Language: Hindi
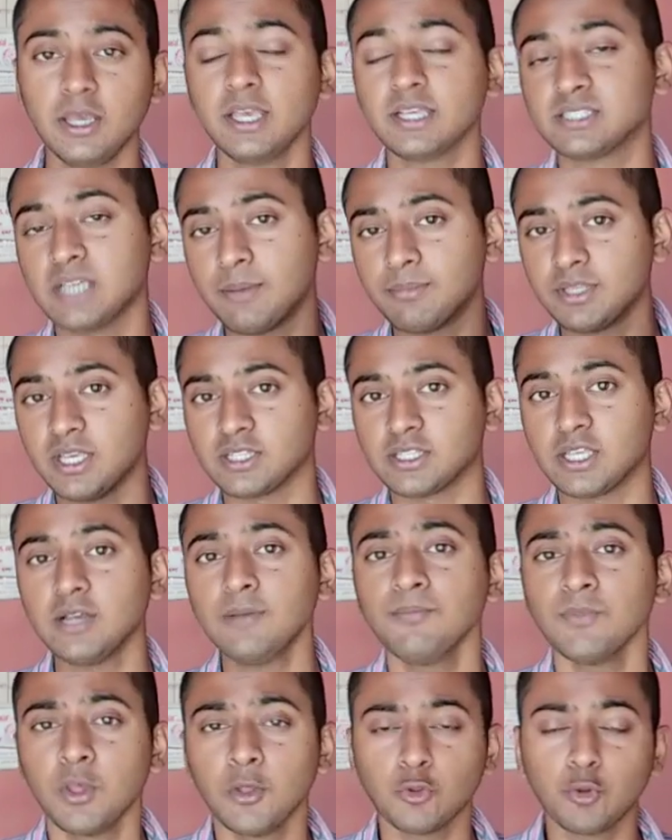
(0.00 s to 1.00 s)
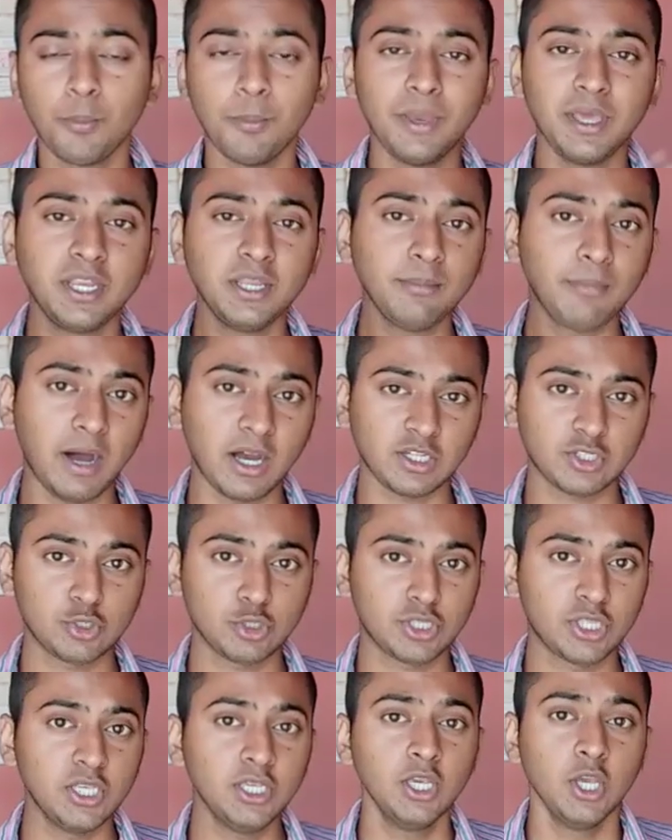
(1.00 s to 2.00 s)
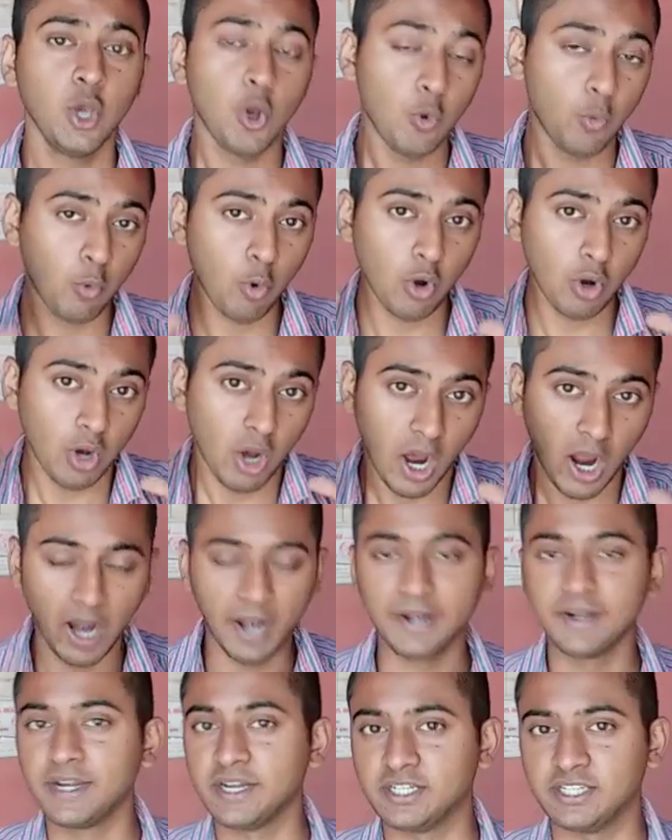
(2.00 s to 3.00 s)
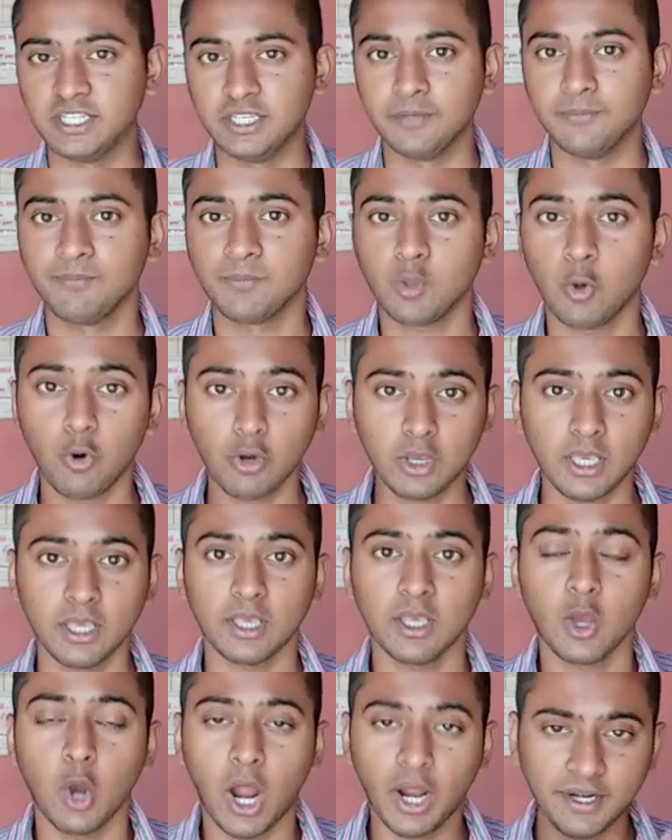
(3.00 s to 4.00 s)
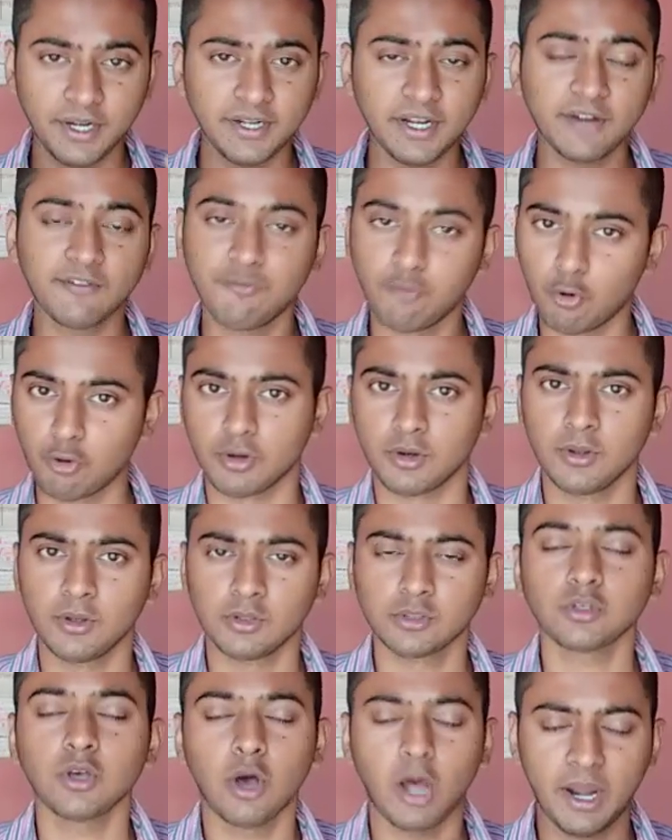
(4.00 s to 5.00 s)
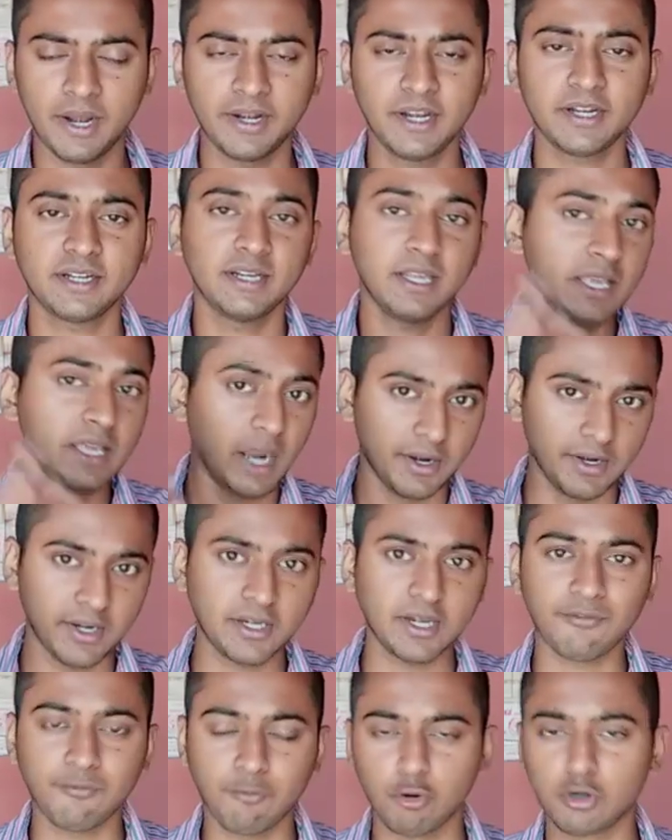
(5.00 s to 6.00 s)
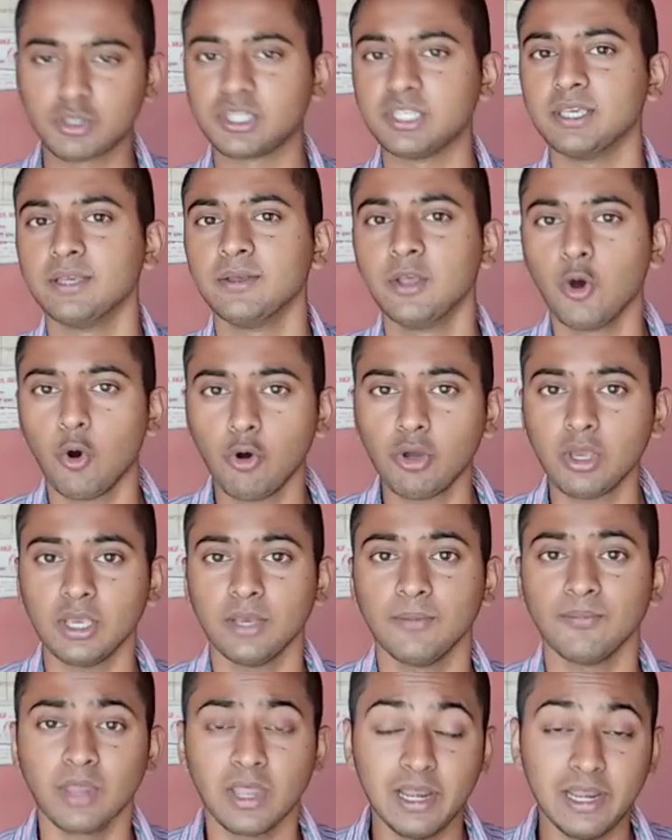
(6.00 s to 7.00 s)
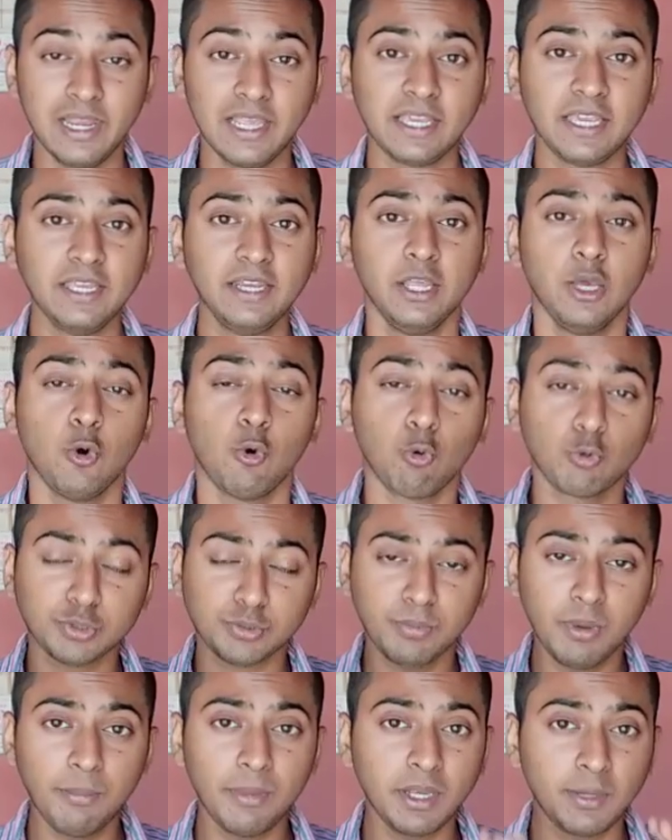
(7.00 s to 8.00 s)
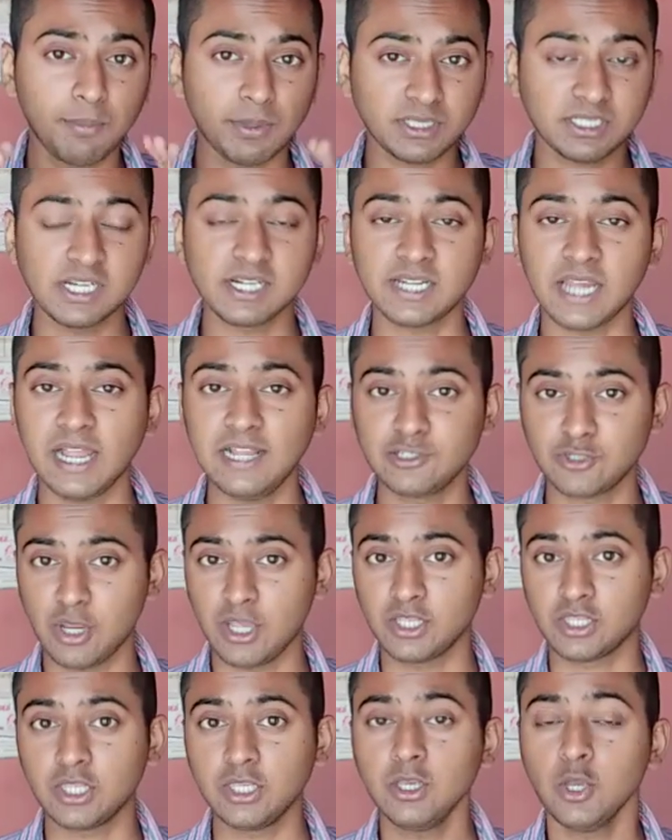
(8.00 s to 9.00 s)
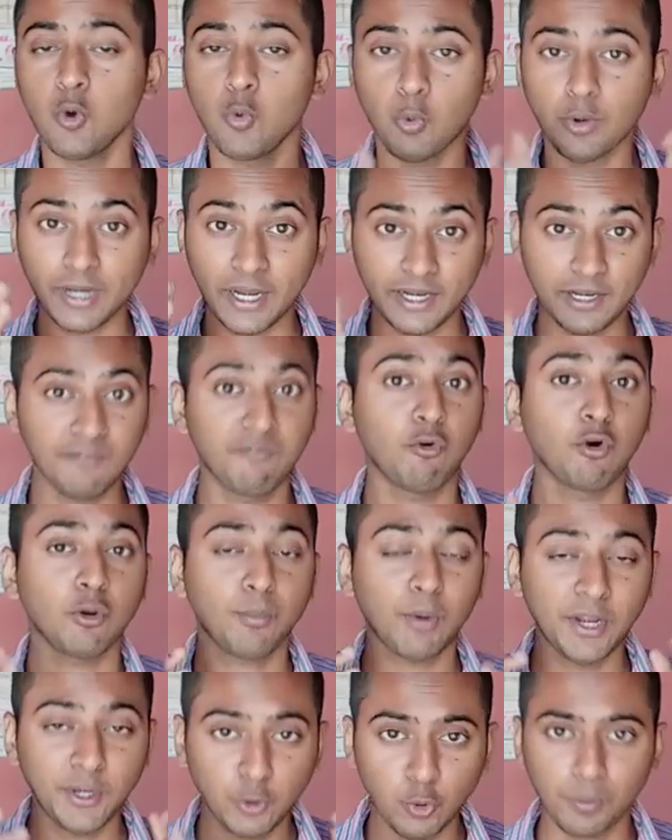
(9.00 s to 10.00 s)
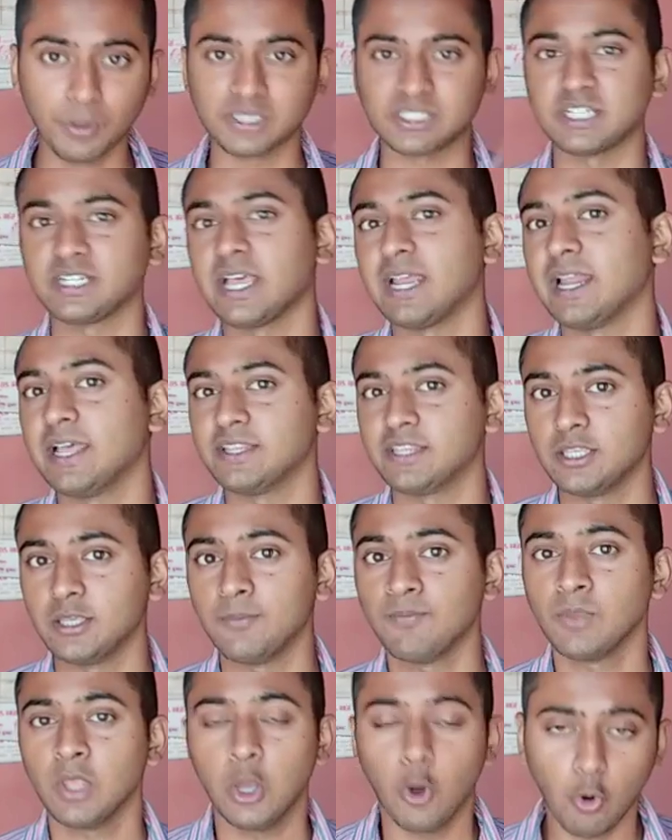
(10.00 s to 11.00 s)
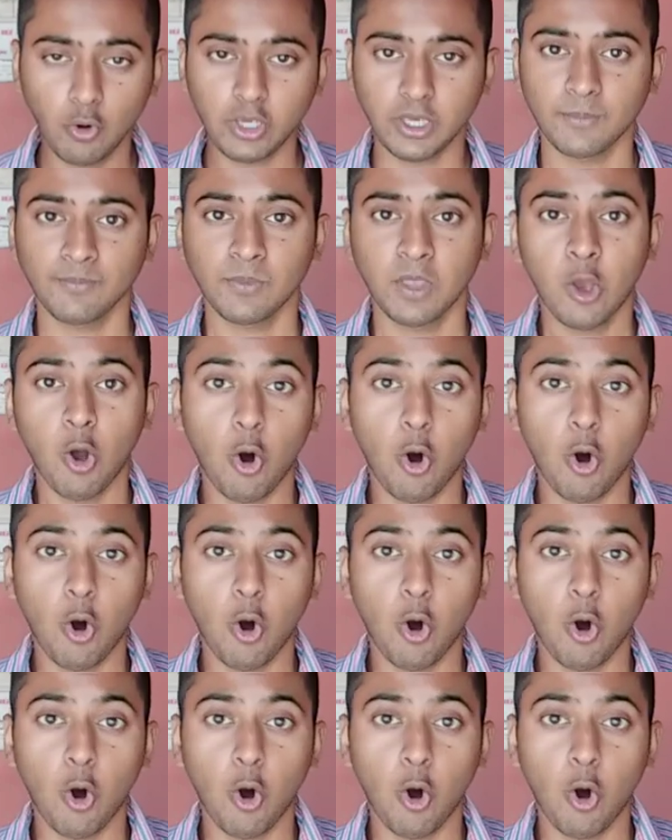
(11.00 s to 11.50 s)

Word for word: था एग्ज़ाम दिया था तो मेरी मार्क्स जो थी वो हंड्रेड थी ओके हंड्रेड एंड फोर हंड्रेड नहीं हंड्रेड एंड फोर थी ओके लेकिन उसमें मेरी परसेंटाइल जो आई थी वो नाइन्टी फोर पॉइंट टू परसेंटाइल आई थी ओके